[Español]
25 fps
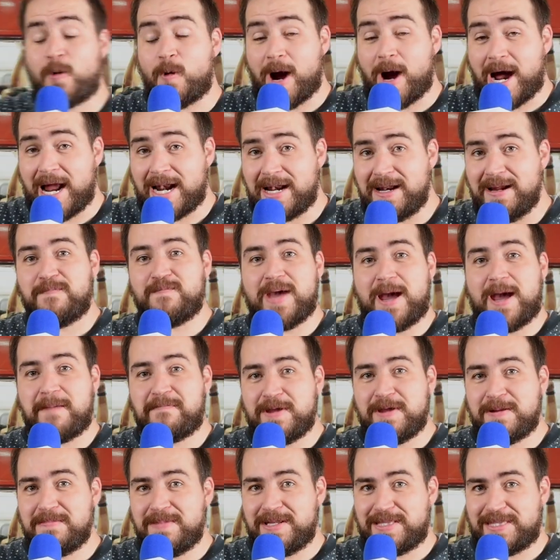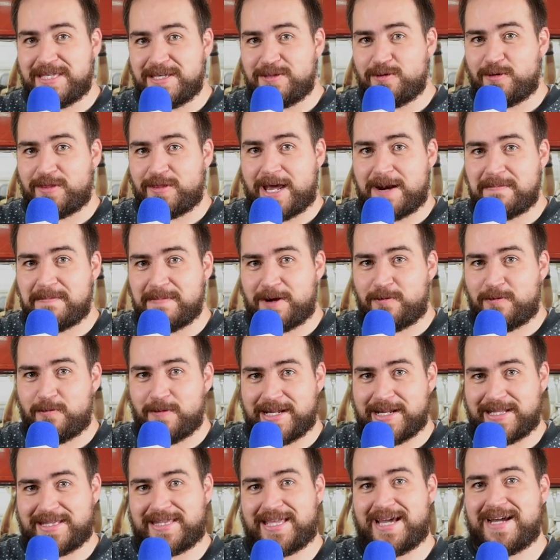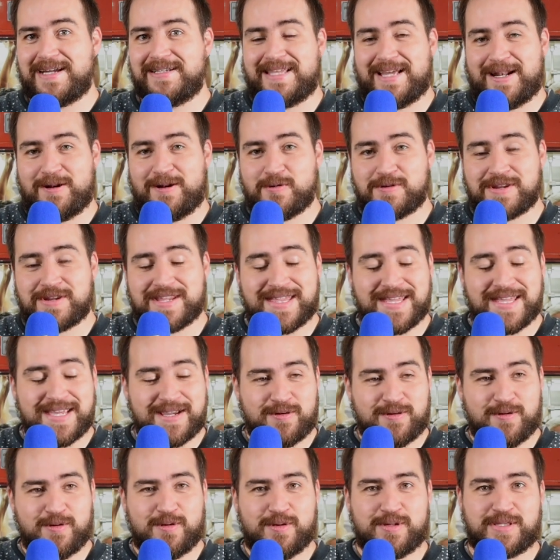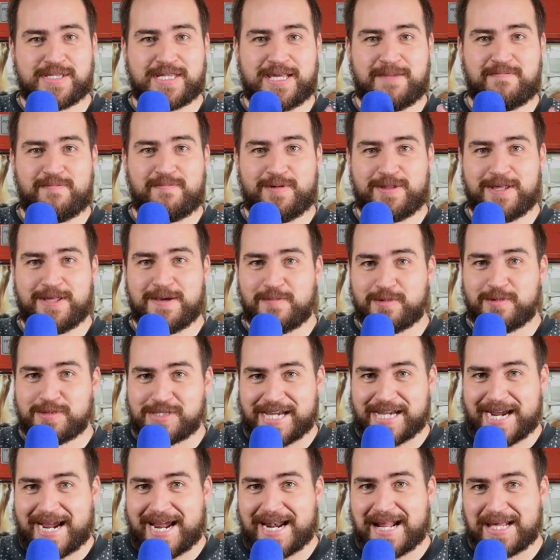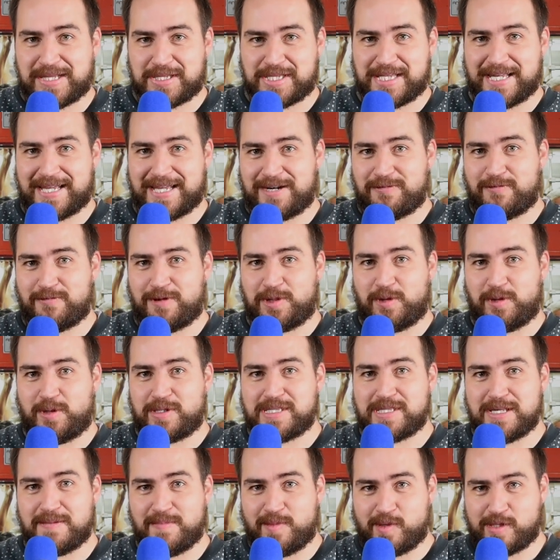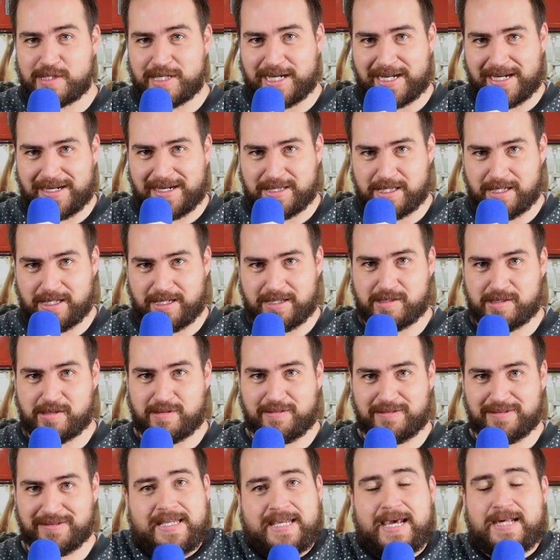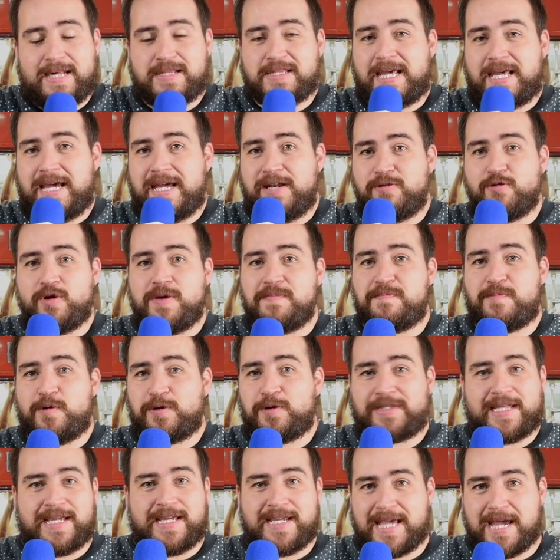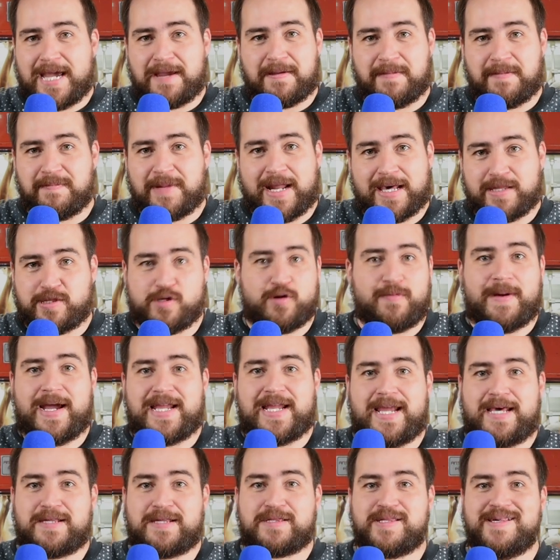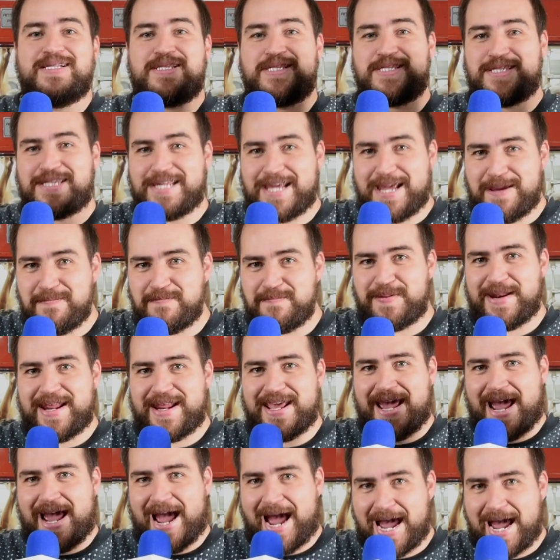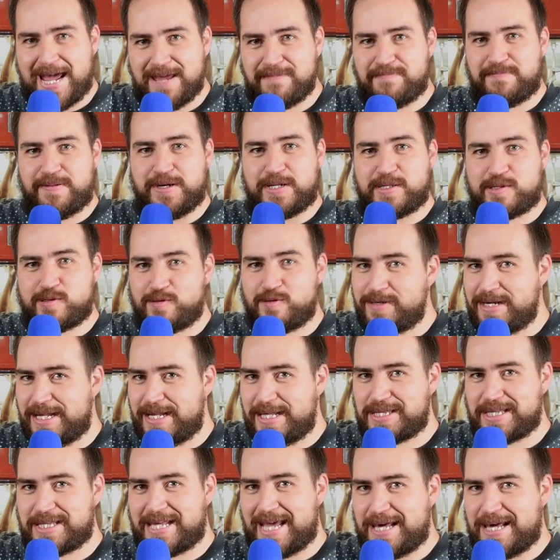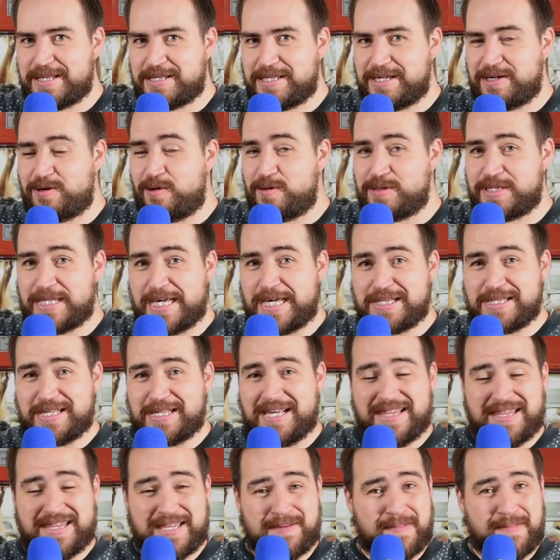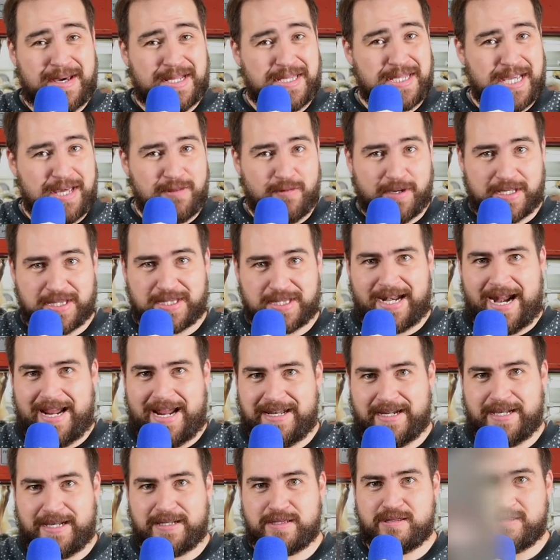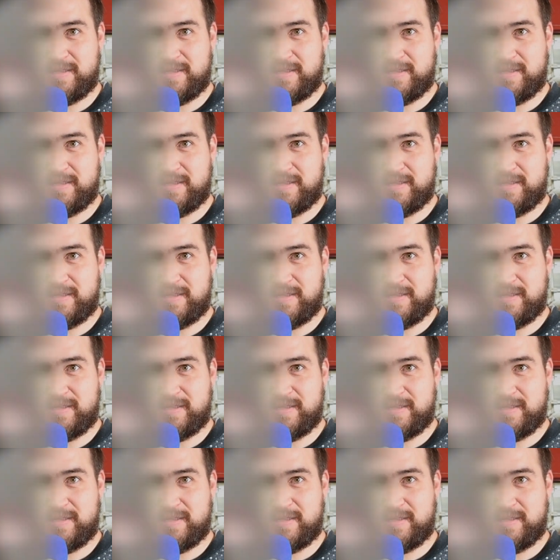cual me ha permitido darme cuenta de lo ridículos que podemos llegar a ser cuando hacemos ejercicio. Y es que no importa en qué gimnasio vayas, siempre hay personas que hacen cosas demasiado extrañas.